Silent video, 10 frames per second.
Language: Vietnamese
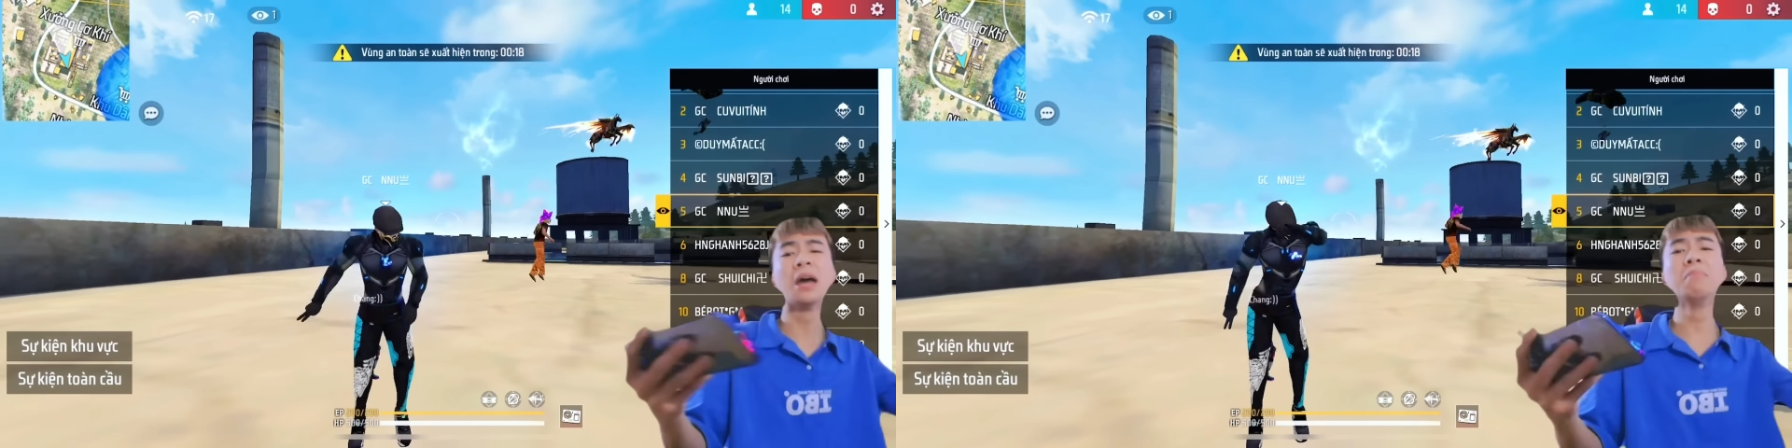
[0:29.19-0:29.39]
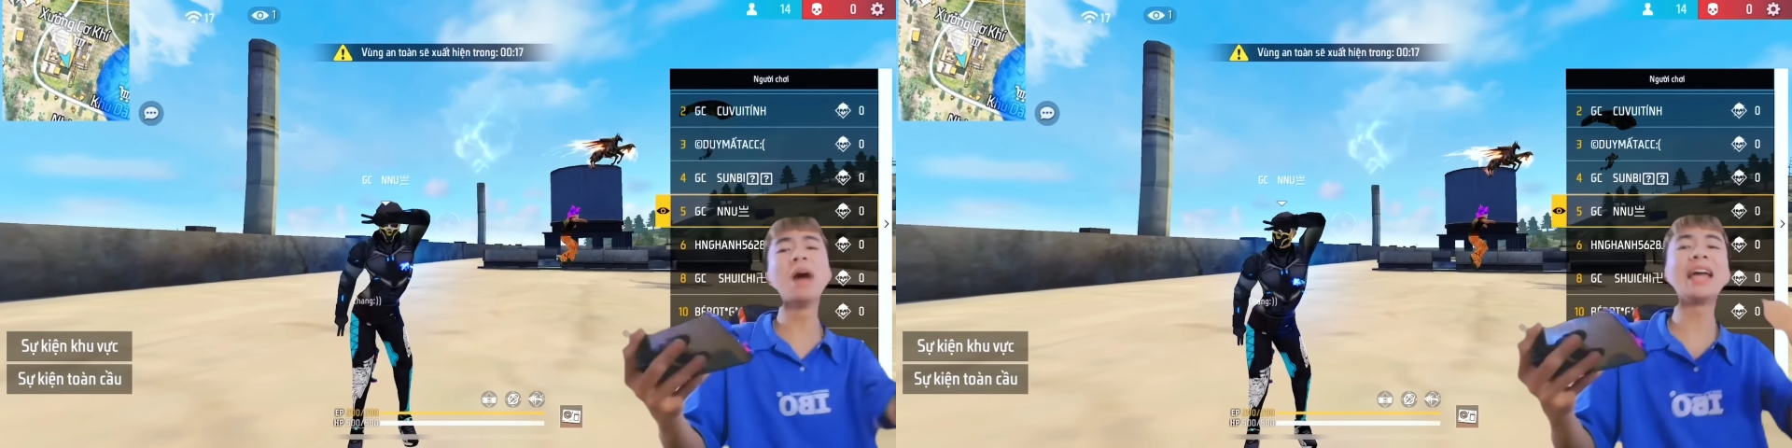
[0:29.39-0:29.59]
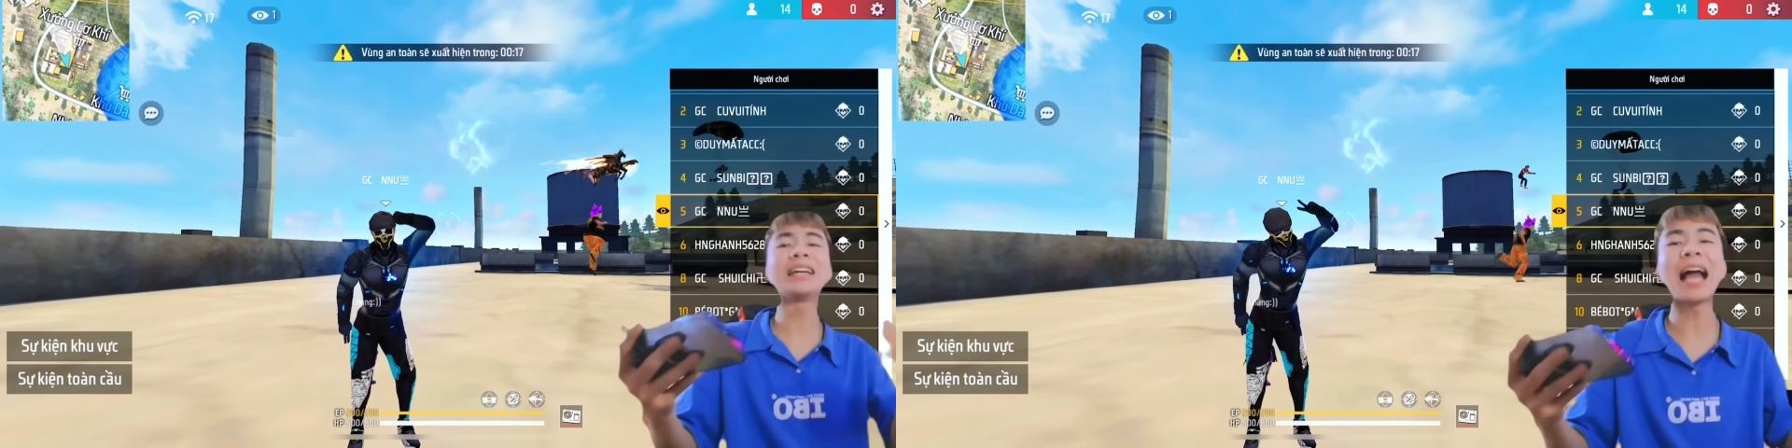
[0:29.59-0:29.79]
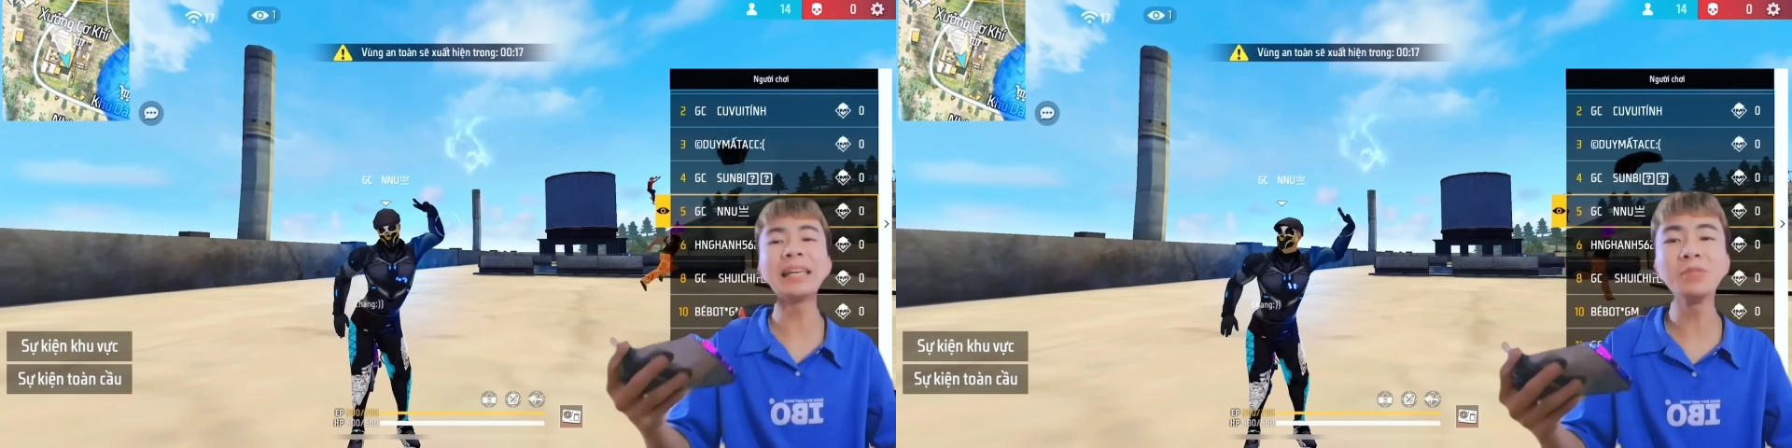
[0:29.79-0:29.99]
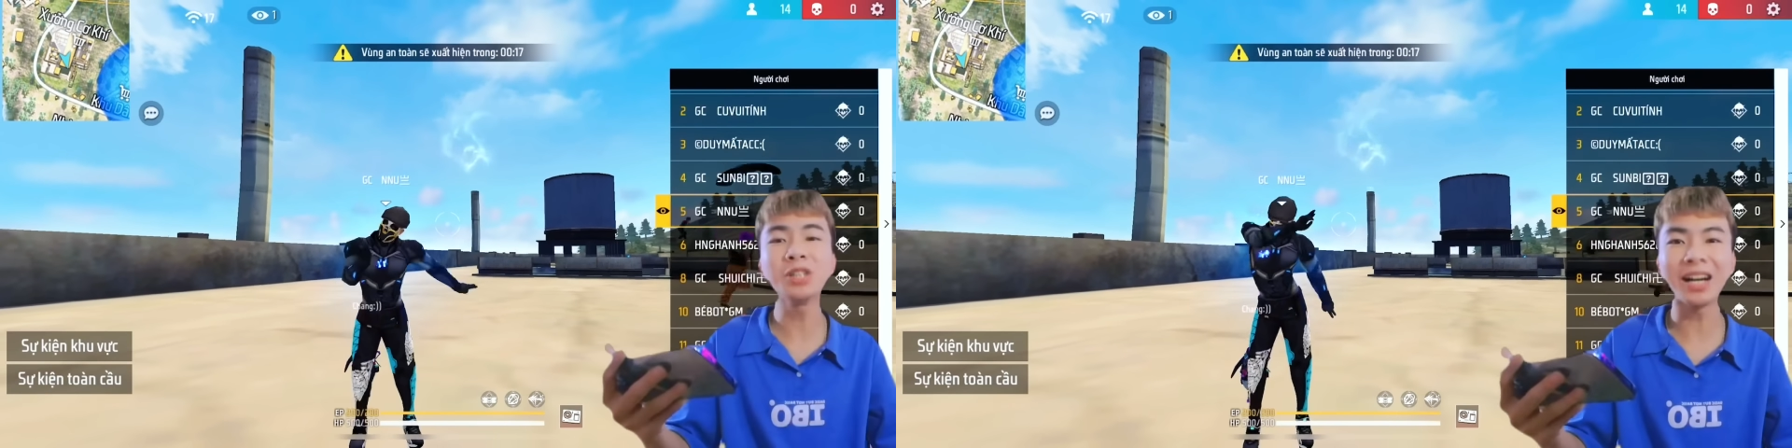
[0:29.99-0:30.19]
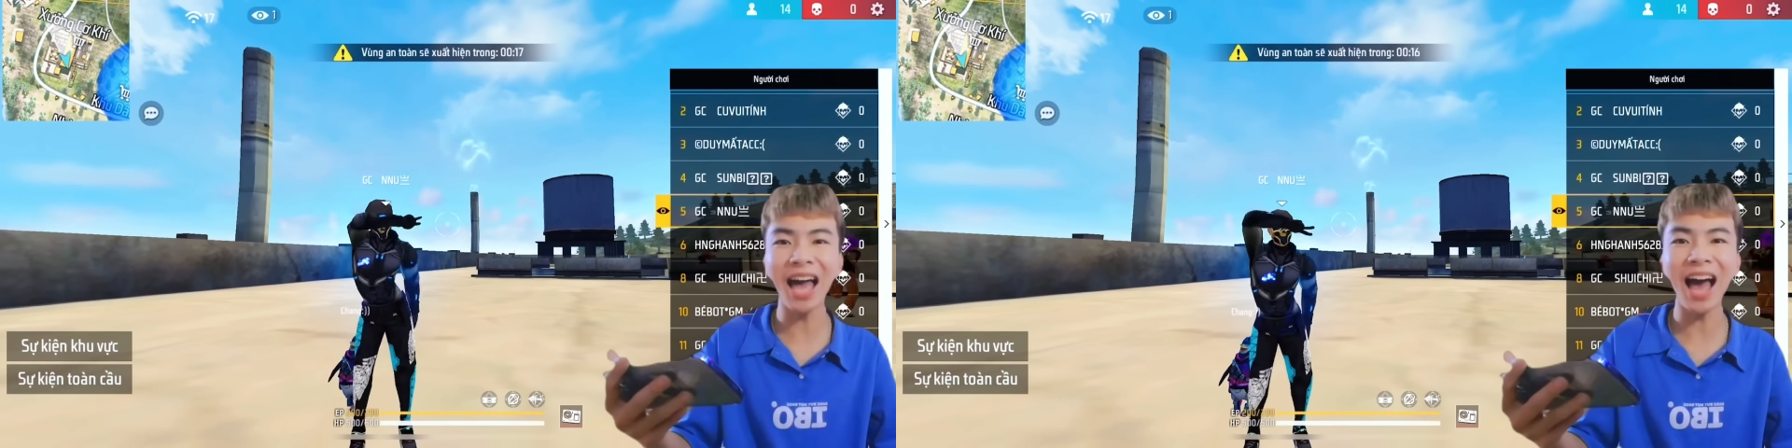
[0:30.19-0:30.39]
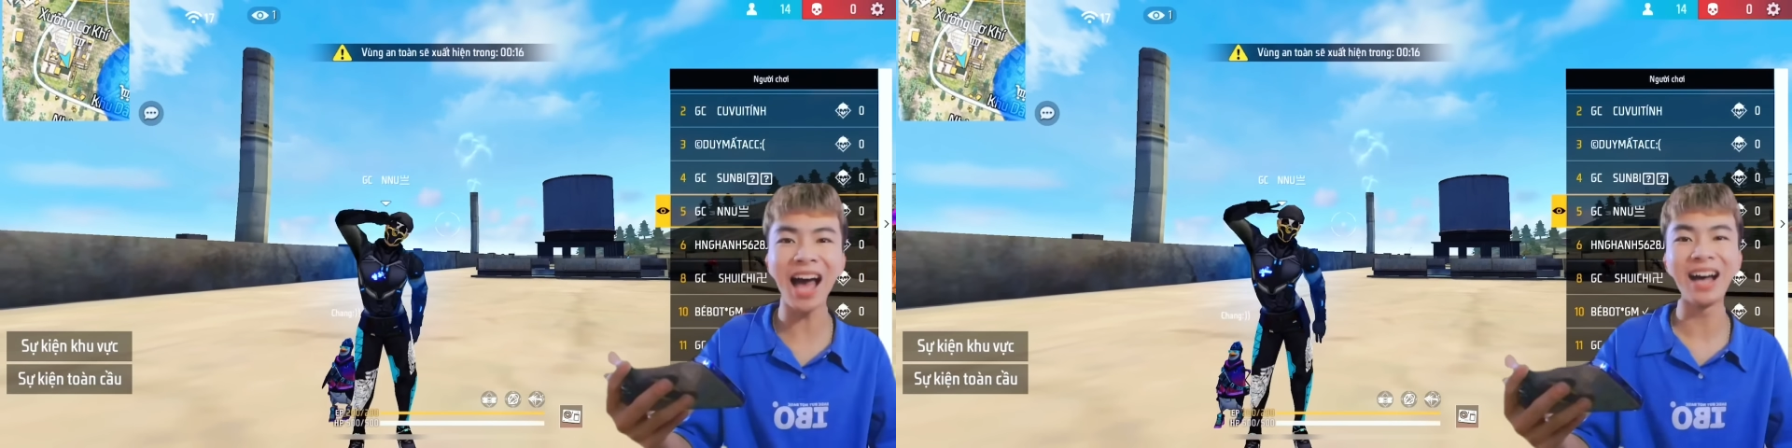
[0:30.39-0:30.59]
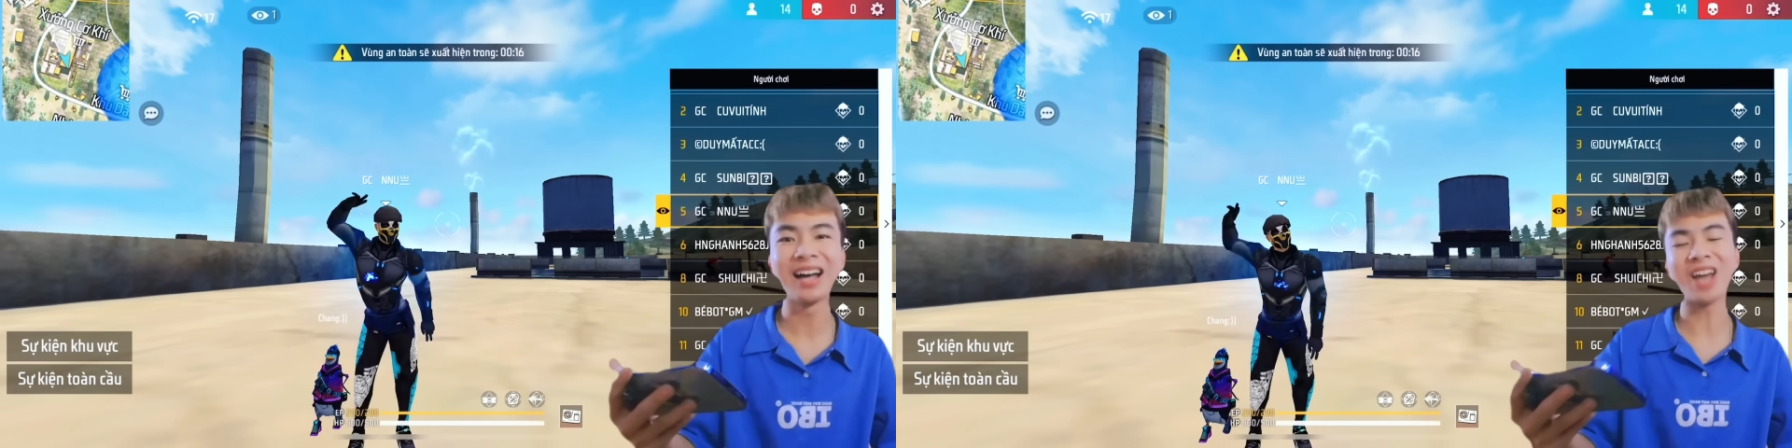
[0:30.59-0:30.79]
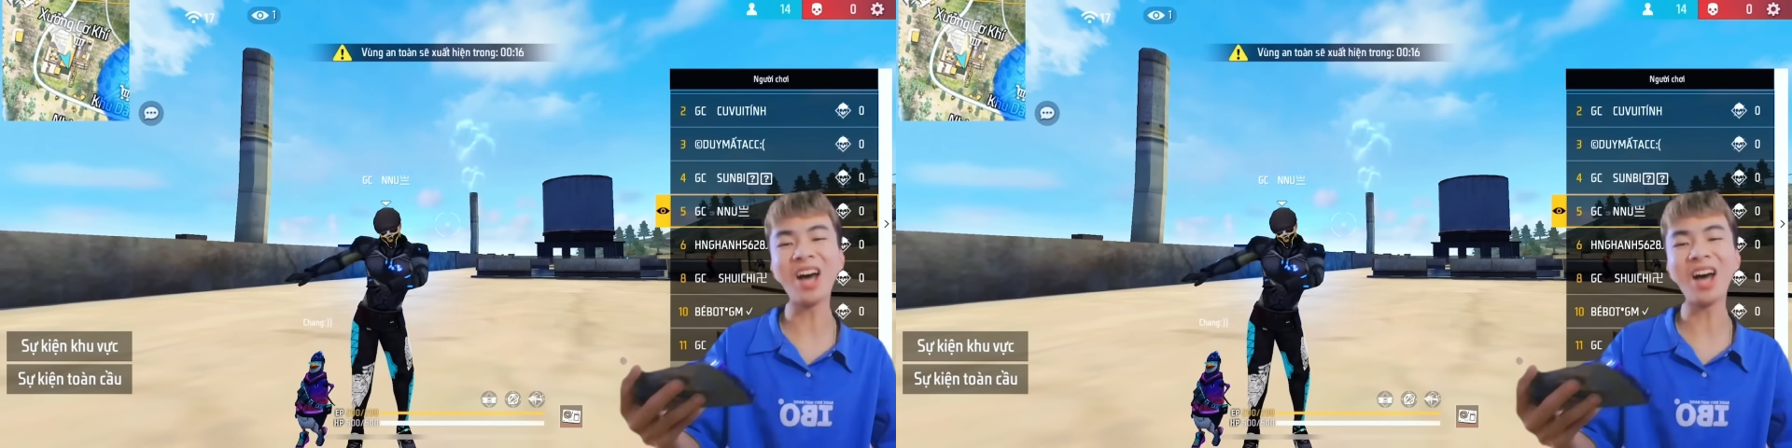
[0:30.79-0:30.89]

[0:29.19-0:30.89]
10k kim cương nhá.